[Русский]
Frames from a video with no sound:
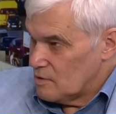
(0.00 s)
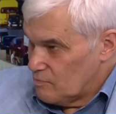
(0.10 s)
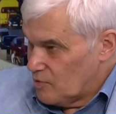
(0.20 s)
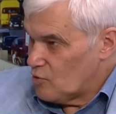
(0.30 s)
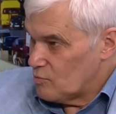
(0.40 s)

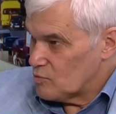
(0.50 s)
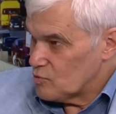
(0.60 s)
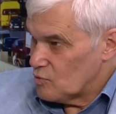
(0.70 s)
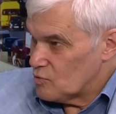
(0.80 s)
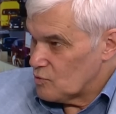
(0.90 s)
приемное
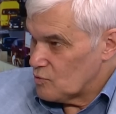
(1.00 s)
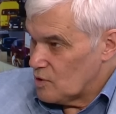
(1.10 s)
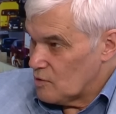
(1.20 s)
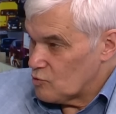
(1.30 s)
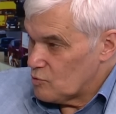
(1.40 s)
устройство то
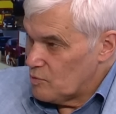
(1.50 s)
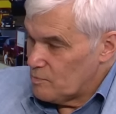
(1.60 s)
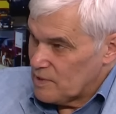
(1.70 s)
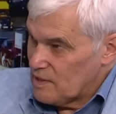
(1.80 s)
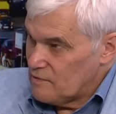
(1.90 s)
для того, чтобы
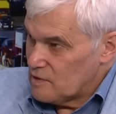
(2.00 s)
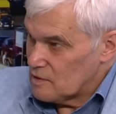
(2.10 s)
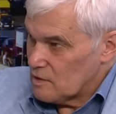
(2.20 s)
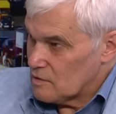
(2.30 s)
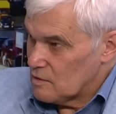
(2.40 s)
подавить
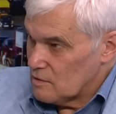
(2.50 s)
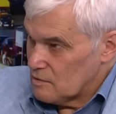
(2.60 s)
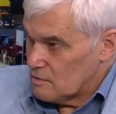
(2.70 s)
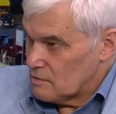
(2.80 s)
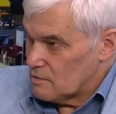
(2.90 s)
этот
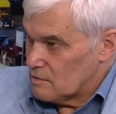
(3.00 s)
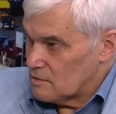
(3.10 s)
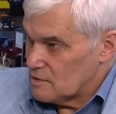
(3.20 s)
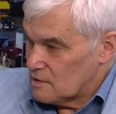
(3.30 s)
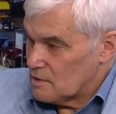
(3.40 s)
э,
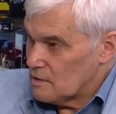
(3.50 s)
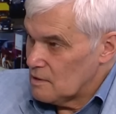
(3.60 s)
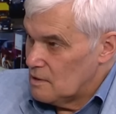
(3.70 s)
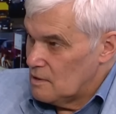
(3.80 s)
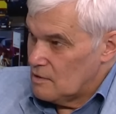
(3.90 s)
сигнал,
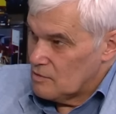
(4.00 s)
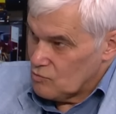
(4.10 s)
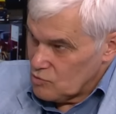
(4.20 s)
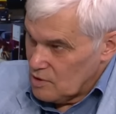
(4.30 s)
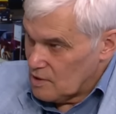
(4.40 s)

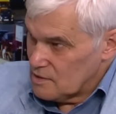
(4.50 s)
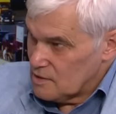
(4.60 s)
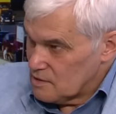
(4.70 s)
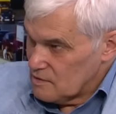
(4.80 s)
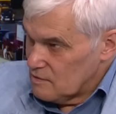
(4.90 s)
нужно
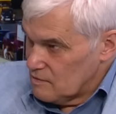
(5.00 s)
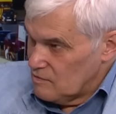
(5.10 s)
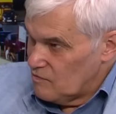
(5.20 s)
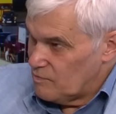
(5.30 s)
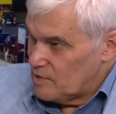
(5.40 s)
оказаться
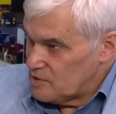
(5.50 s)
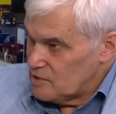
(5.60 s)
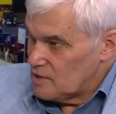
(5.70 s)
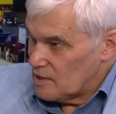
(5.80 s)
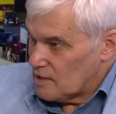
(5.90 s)
вблизи
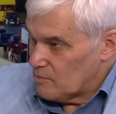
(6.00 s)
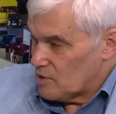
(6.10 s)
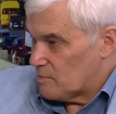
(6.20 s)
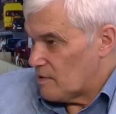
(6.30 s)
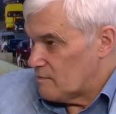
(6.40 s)
диаграммы
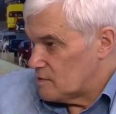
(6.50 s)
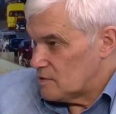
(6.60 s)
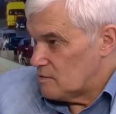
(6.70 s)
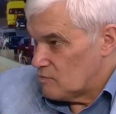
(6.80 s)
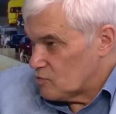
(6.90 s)

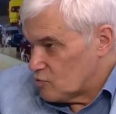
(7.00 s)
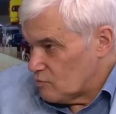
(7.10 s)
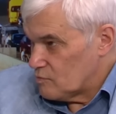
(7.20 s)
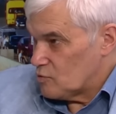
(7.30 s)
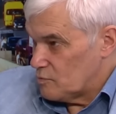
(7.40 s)
направленности. Вот,
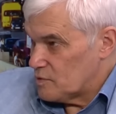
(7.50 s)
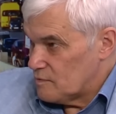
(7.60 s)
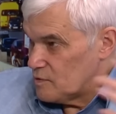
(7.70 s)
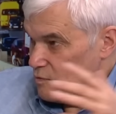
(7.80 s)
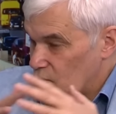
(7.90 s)
собственно,
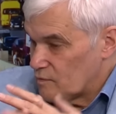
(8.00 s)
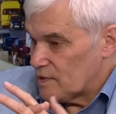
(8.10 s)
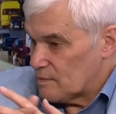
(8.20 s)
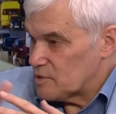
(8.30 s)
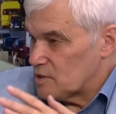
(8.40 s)
все. Вот в
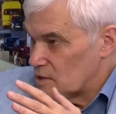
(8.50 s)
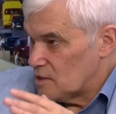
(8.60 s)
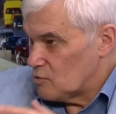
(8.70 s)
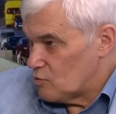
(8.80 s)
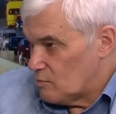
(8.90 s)
этом
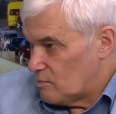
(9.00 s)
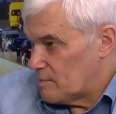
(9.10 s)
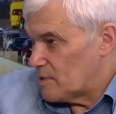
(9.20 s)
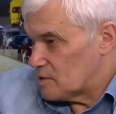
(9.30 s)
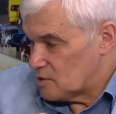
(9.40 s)
состоит ее
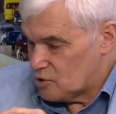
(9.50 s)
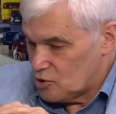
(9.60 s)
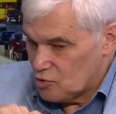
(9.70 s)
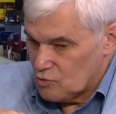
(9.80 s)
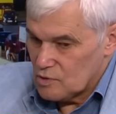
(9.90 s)
помеха
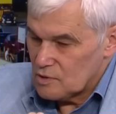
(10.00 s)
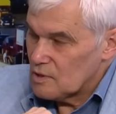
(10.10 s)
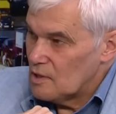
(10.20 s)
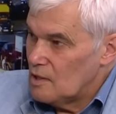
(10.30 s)
защищенность.